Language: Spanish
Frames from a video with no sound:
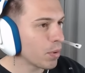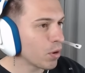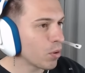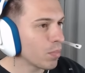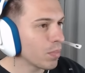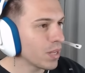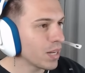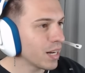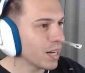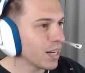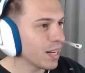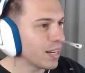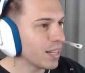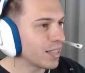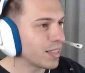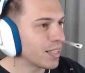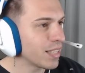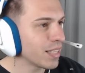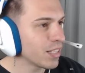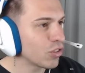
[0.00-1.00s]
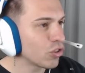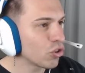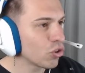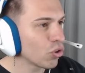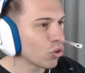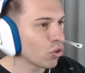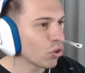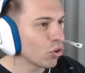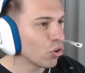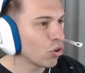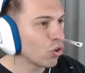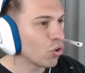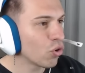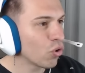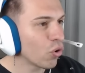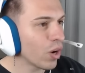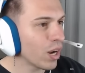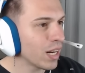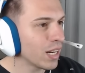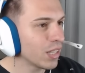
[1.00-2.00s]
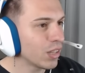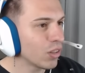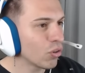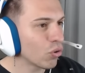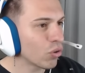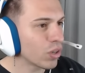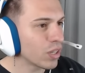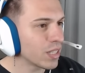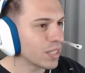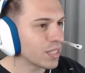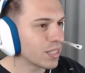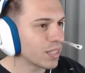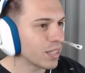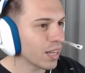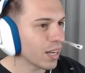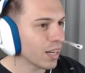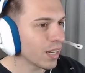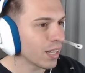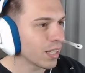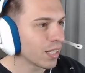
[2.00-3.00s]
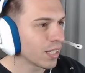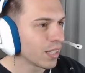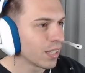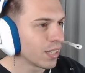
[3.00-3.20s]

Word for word: pero miren el techo, lo alto que está.